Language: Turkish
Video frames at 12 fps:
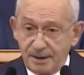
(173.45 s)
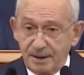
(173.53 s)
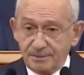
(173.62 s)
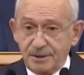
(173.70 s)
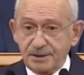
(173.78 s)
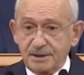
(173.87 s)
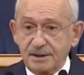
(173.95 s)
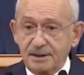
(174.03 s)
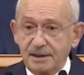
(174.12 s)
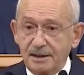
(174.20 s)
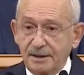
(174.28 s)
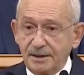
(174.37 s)
bağımsızlığını
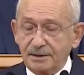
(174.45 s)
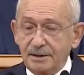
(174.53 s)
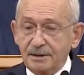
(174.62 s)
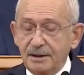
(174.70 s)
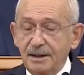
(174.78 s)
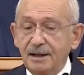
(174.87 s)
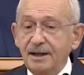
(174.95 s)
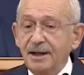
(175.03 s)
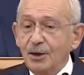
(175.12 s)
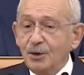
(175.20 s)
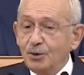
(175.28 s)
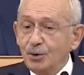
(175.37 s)
ilan ettiğinde
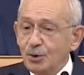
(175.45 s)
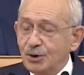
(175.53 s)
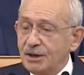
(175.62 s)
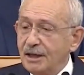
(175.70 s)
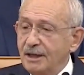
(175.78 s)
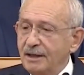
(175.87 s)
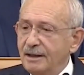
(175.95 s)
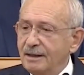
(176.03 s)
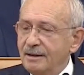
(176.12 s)
Türkiye